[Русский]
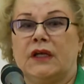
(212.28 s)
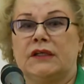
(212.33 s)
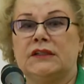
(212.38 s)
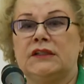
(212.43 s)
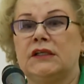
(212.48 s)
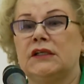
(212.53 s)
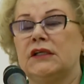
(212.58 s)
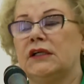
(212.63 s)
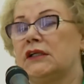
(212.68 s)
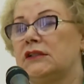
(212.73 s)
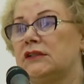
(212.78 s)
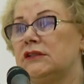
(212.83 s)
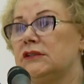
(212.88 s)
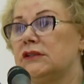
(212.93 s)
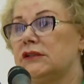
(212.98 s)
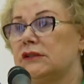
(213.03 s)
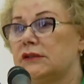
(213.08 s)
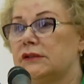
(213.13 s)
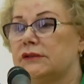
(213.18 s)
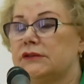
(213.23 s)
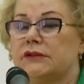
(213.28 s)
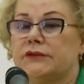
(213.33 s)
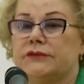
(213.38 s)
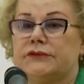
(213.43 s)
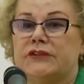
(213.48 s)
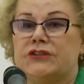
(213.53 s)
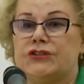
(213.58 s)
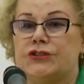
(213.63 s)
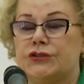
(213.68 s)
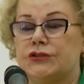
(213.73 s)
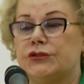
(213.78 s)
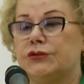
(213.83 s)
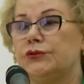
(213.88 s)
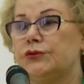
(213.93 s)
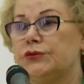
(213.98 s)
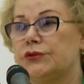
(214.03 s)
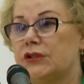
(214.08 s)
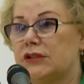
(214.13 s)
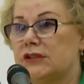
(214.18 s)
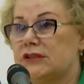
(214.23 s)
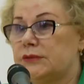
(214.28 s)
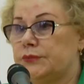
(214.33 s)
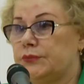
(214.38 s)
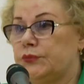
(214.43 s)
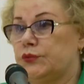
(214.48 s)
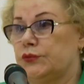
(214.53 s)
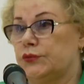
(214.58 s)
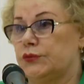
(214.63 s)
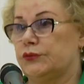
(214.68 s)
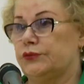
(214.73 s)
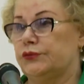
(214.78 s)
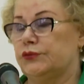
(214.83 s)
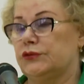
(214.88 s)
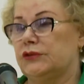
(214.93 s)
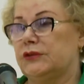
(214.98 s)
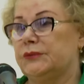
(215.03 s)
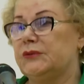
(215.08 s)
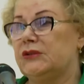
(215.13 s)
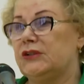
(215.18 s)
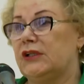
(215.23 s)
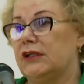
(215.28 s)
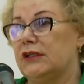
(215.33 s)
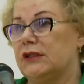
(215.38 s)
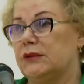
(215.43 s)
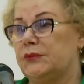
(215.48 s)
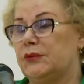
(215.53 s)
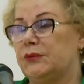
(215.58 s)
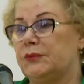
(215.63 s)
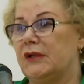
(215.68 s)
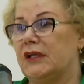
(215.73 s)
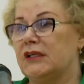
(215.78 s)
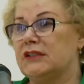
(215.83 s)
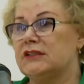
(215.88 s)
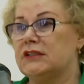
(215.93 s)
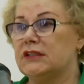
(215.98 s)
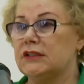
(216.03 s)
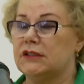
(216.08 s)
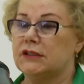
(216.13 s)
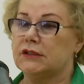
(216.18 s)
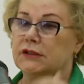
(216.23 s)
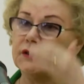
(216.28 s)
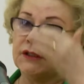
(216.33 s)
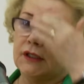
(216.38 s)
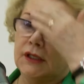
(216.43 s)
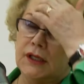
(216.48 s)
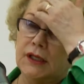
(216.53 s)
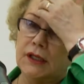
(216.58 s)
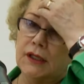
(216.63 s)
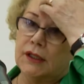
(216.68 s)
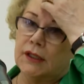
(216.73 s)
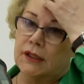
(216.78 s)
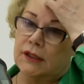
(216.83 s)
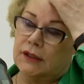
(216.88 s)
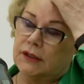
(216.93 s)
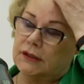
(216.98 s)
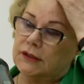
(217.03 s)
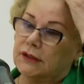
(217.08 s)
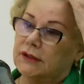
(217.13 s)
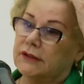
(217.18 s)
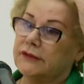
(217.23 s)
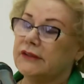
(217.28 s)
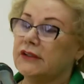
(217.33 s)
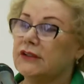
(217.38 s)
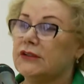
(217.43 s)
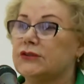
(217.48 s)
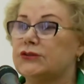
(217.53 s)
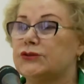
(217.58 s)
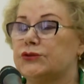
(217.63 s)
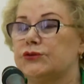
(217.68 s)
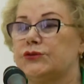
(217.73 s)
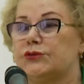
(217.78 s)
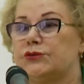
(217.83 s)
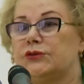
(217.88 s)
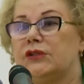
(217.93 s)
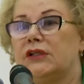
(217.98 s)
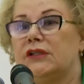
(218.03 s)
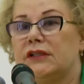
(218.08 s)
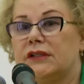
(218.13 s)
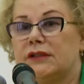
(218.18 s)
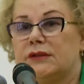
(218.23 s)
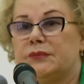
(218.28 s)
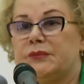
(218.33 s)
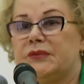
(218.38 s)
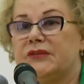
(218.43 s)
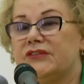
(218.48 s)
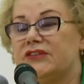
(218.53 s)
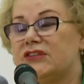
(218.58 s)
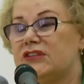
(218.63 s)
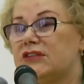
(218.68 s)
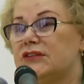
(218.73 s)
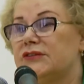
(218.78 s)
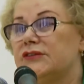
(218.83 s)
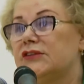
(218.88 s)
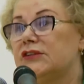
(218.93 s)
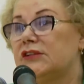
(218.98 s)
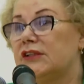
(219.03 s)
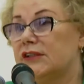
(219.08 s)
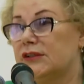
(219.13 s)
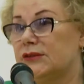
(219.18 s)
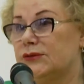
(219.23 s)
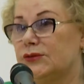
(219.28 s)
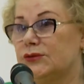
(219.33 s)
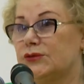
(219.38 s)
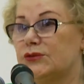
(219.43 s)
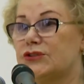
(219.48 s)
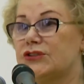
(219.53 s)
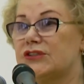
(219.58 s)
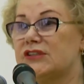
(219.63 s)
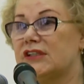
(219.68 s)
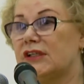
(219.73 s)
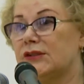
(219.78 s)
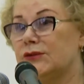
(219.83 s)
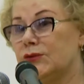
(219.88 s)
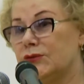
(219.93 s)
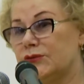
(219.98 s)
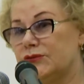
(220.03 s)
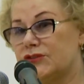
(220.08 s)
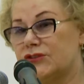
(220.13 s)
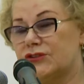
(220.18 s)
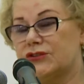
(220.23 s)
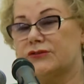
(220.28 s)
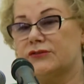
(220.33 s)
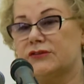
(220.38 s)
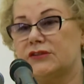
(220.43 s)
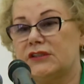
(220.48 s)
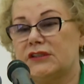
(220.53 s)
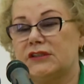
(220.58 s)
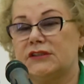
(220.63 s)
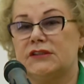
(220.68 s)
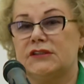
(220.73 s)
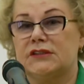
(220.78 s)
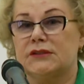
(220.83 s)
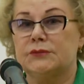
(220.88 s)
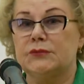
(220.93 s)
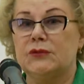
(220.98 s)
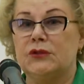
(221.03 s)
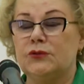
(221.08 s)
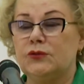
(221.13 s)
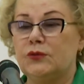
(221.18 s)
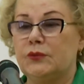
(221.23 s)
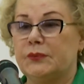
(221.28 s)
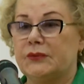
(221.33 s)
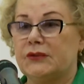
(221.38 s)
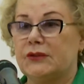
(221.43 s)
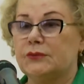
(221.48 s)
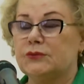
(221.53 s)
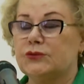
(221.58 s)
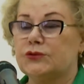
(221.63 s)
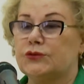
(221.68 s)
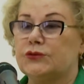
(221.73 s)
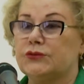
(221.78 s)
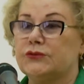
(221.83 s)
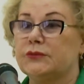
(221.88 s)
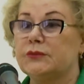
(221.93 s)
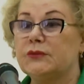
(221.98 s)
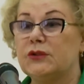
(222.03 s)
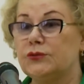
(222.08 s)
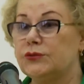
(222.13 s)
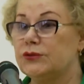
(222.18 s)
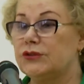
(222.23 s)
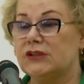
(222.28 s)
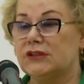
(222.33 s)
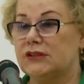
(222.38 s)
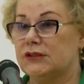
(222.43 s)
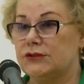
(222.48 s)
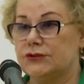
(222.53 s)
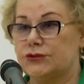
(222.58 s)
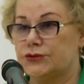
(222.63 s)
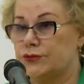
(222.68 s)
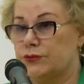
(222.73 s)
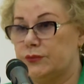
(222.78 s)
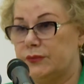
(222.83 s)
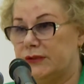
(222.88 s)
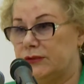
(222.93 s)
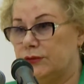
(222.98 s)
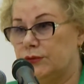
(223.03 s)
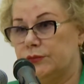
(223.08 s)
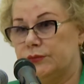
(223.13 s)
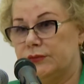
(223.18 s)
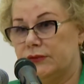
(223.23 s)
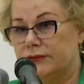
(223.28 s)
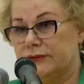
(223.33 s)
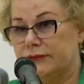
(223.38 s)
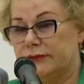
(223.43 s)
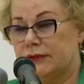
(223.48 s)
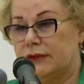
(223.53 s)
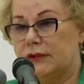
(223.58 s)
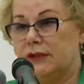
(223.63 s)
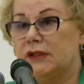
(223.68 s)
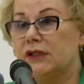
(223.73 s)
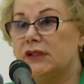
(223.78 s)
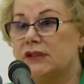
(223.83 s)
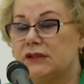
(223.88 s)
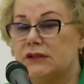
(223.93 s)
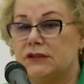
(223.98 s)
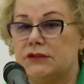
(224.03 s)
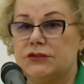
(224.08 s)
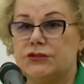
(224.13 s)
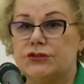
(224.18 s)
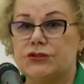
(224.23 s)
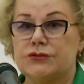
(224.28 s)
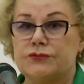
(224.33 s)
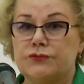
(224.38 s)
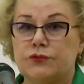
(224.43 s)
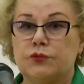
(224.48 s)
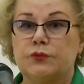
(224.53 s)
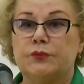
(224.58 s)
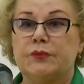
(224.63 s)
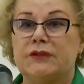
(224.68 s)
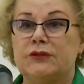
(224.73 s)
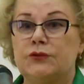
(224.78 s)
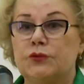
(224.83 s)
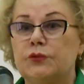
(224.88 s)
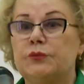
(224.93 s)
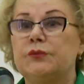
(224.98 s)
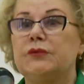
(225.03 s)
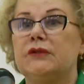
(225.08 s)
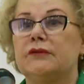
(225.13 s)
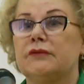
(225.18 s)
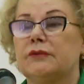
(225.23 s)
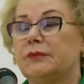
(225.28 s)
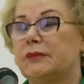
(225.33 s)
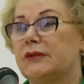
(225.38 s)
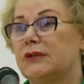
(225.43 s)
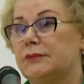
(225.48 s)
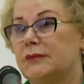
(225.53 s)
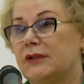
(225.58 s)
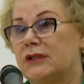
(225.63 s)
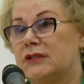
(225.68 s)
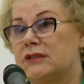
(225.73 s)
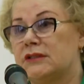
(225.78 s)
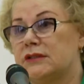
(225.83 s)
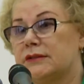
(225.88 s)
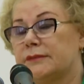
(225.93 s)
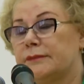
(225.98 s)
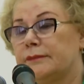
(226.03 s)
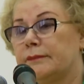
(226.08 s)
когда я ходила в очередной раз по фундаментальной библиотеке, я говорила, что сюда надо привести Виктора Антоновича Садовничева, ректора МГУ, потому что в МГУ нет ничего подобного. Нет ничего подобного, понимаете?